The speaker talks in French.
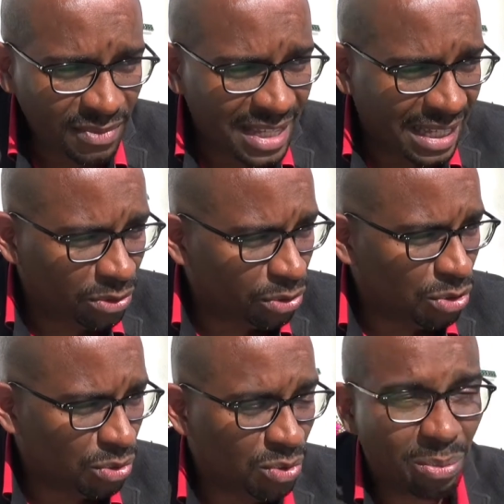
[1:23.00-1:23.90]
Il y a autre
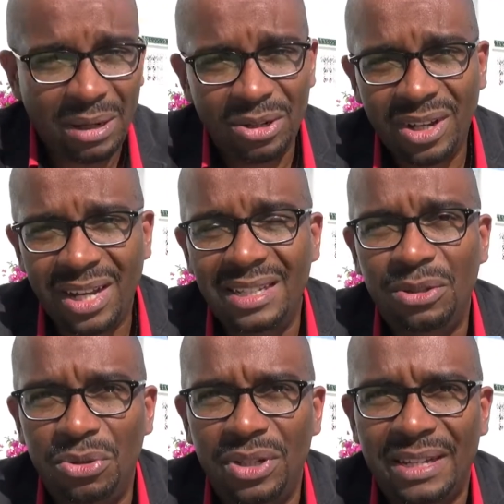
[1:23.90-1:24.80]
chose, on parle de
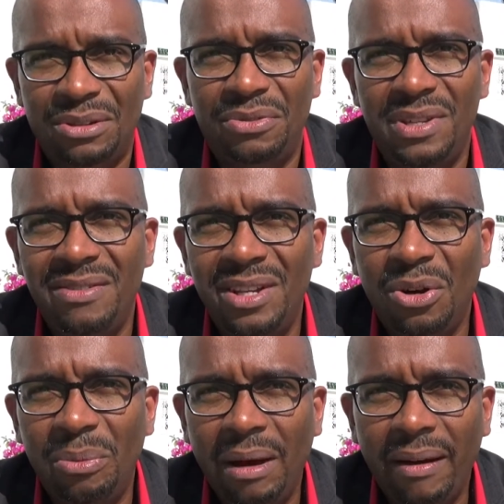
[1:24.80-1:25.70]
gratitude. Est-ce que vous avez
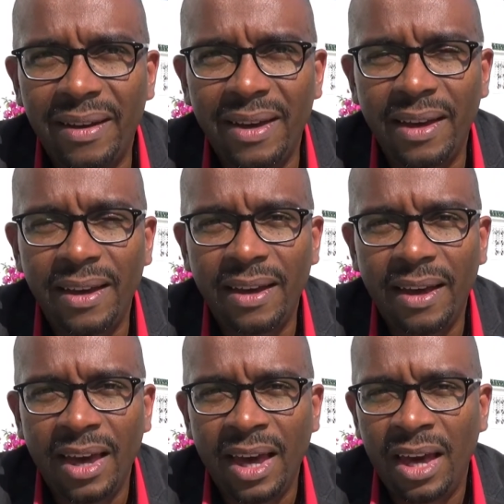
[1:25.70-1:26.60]
remarqué
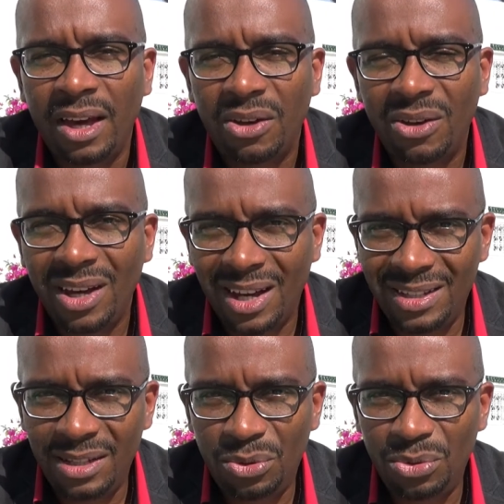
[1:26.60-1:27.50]
que
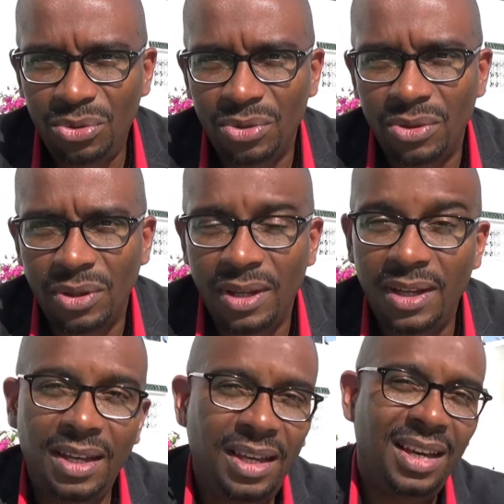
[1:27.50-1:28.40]
gratitude
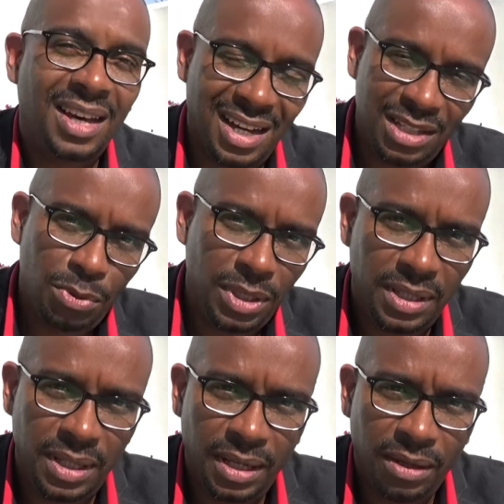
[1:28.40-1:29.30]
et
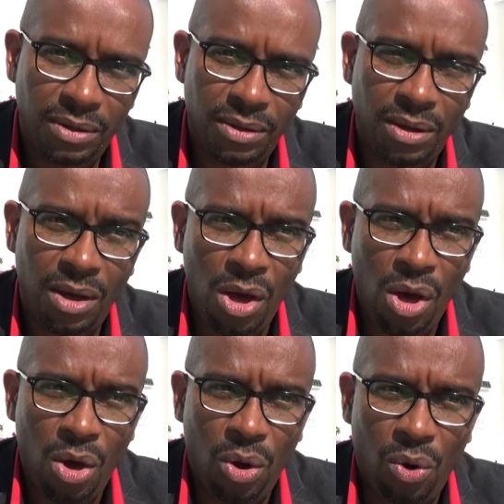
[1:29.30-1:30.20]
gratuité
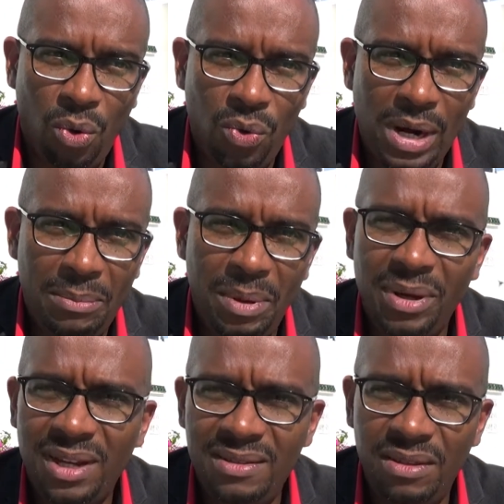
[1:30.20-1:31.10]
ont la même
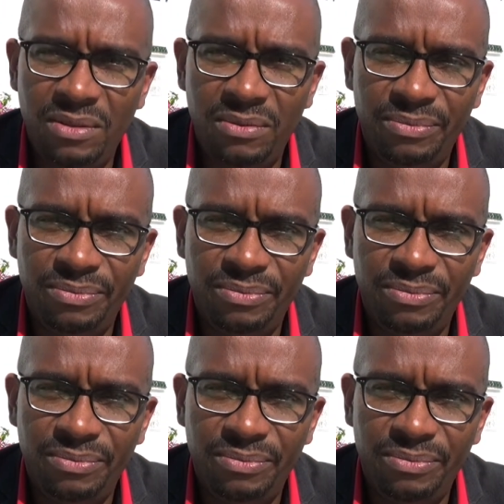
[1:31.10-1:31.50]
racine.